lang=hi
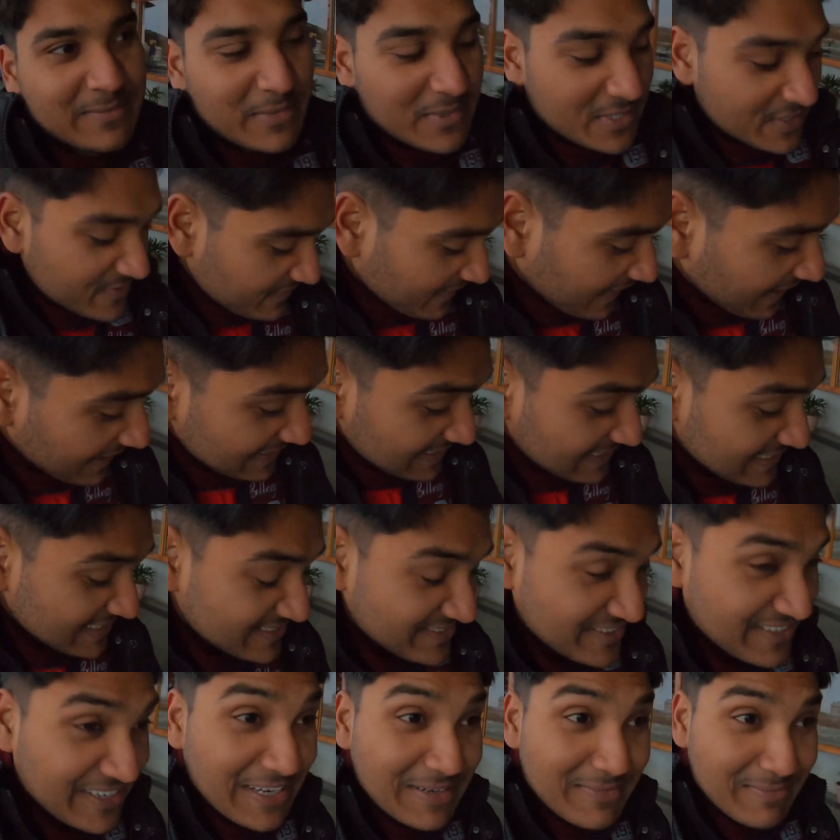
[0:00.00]
मीन्स फाइनली
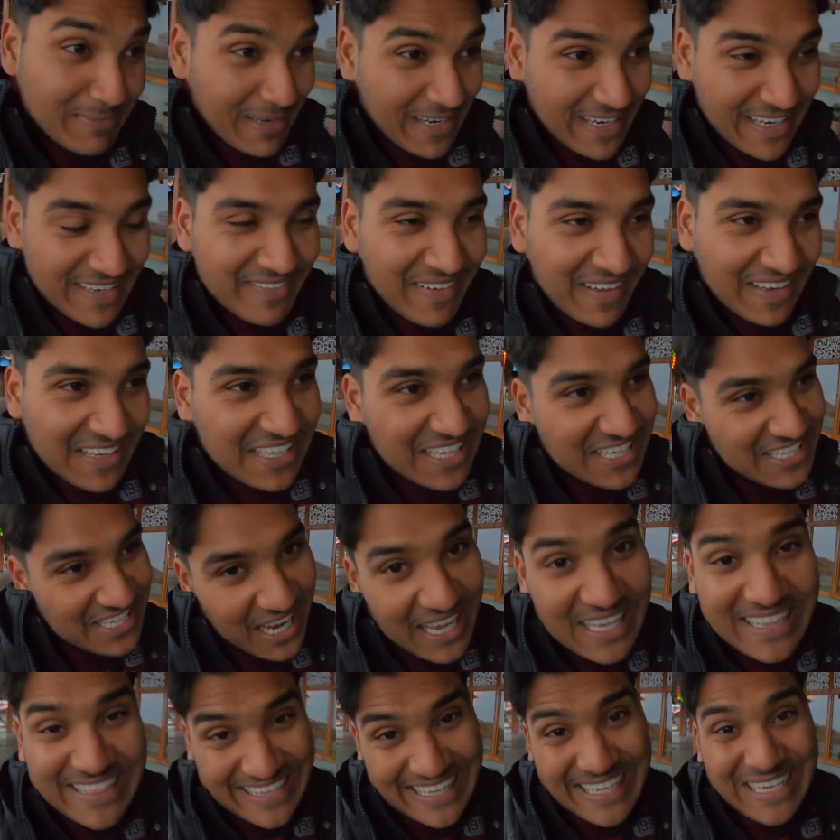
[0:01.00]
ट्रेन मिलने वाली है
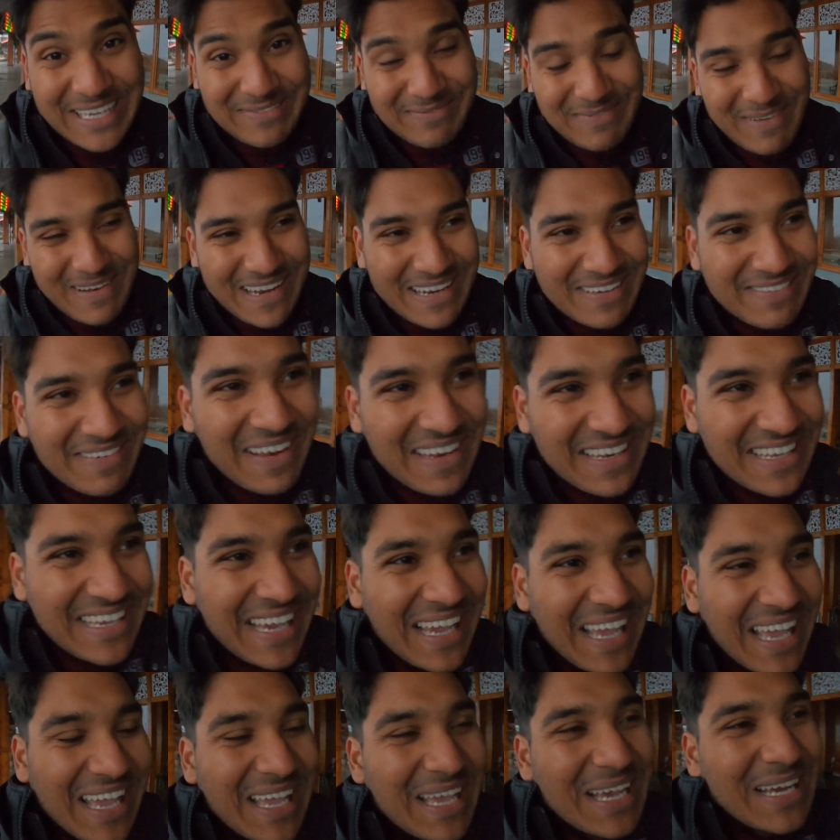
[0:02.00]
आई थिंक मिलने वाली है